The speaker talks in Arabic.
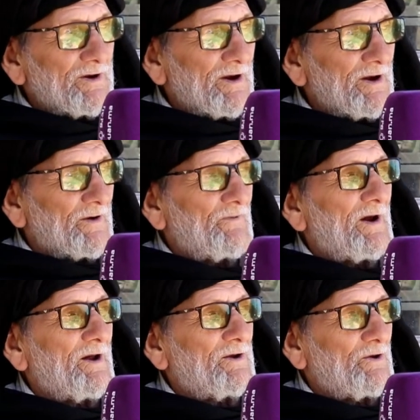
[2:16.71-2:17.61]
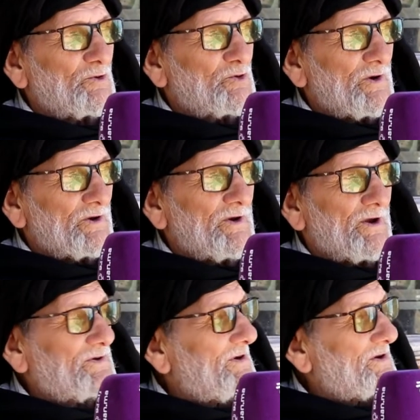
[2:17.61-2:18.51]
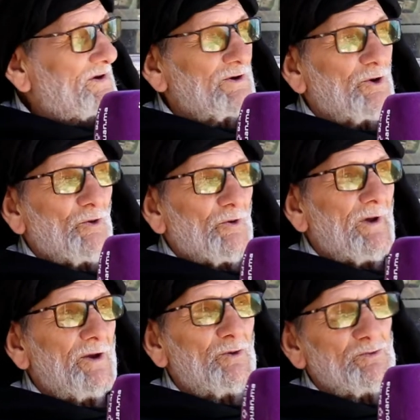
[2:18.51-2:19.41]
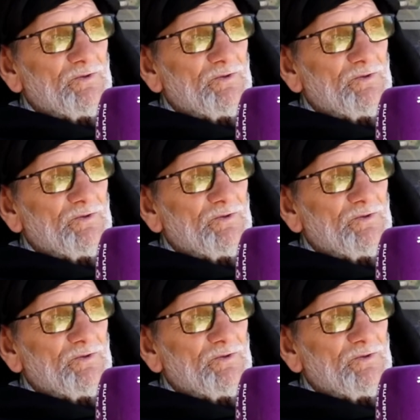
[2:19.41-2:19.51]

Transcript: ديالك فين غادي يجلسوا هاد الناس الناس كيطلعوا ما عندهمش